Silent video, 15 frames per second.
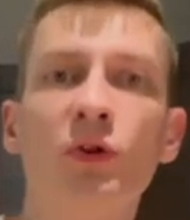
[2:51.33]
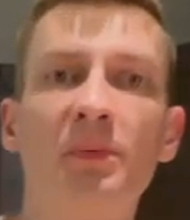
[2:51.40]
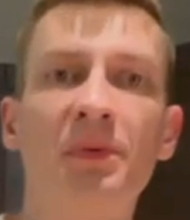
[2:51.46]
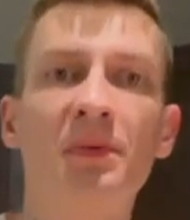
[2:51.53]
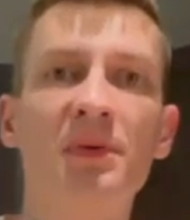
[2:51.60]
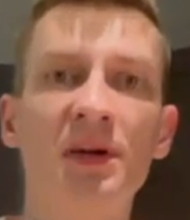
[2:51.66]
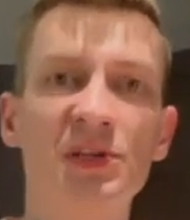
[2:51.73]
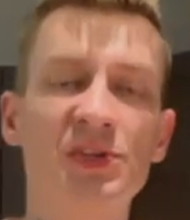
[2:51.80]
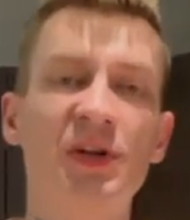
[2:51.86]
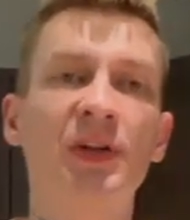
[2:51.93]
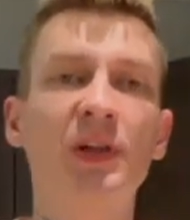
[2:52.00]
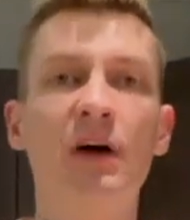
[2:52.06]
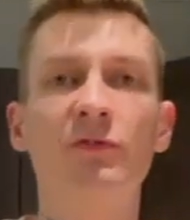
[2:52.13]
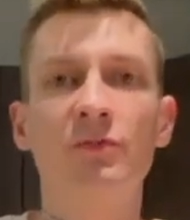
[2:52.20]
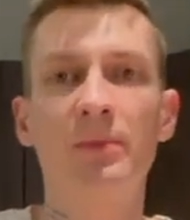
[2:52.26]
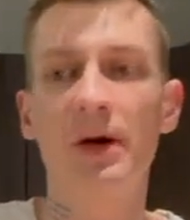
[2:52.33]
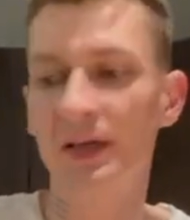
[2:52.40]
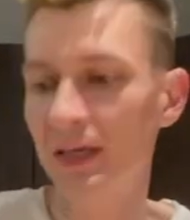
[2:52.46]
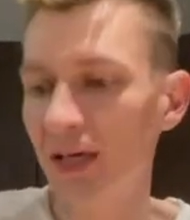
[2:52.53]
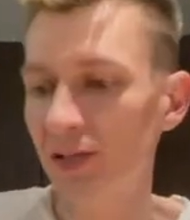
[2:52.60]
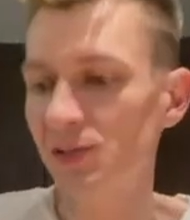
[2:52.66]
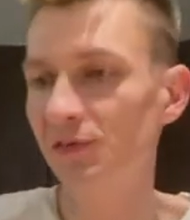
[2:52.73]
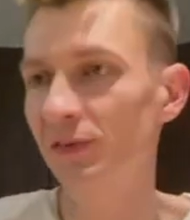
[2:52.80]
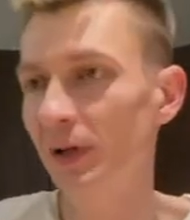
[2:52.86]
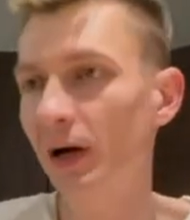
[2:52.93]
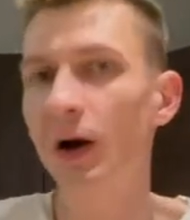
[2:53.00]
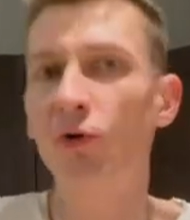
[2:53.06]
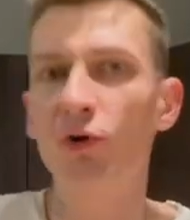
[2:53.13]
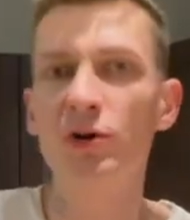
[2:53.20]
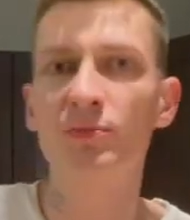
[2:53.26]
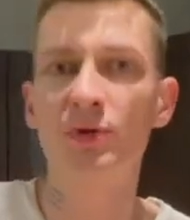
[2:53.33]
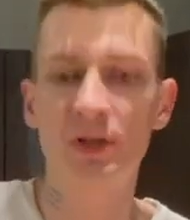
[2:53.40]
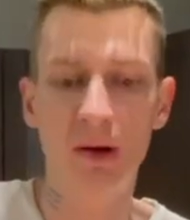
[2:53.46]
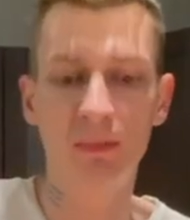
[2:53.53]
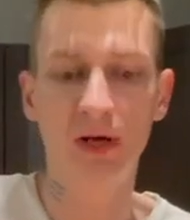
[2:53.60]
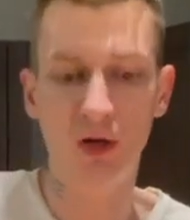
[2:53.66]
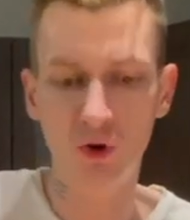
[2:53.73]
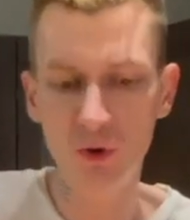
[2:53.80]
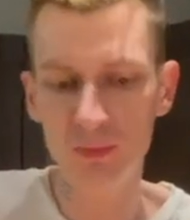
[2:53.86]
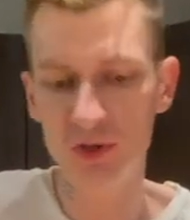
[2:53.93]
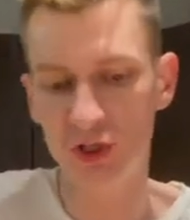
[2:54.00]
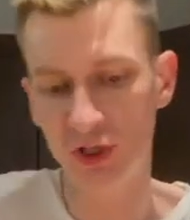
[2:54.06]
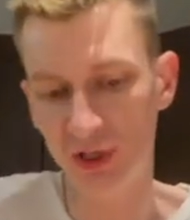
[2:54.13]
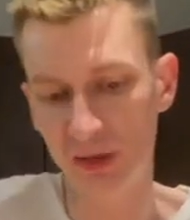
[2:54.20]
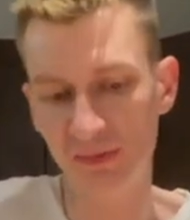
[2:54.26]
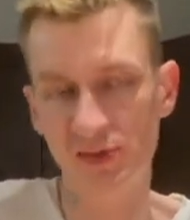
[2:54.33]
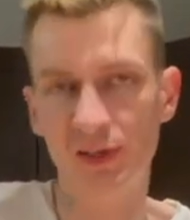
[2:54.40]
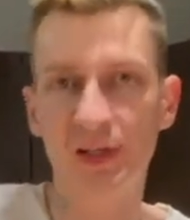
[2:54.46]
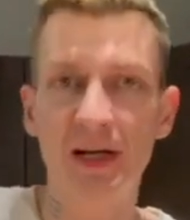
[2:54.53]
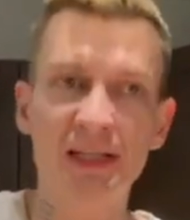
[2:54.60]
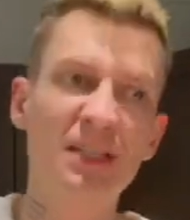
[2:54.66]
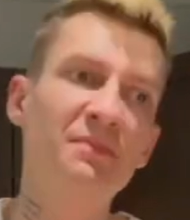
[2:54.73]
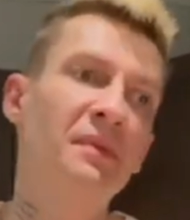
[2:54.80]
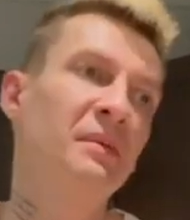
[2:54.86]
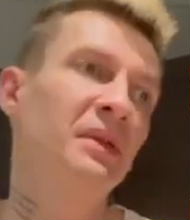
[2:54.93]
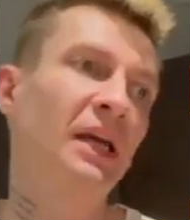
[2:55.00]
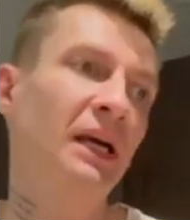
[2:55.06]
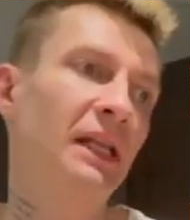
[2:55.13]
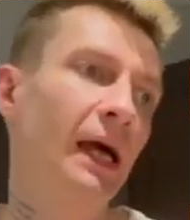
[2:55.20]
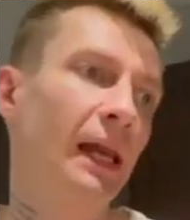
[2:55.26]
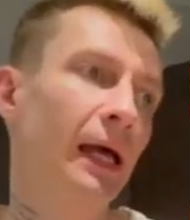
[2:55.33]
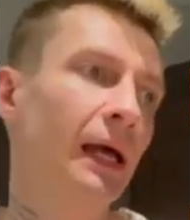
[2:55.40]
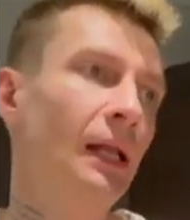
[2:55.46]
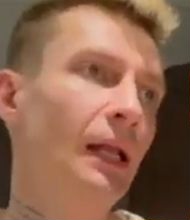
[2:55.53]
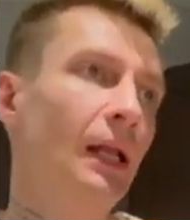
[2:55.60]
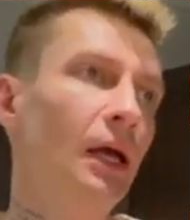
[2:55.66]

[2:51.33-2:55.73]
например, из рекламного агентства, да, какой-нибудь там коробочки там с логотипом и так далее?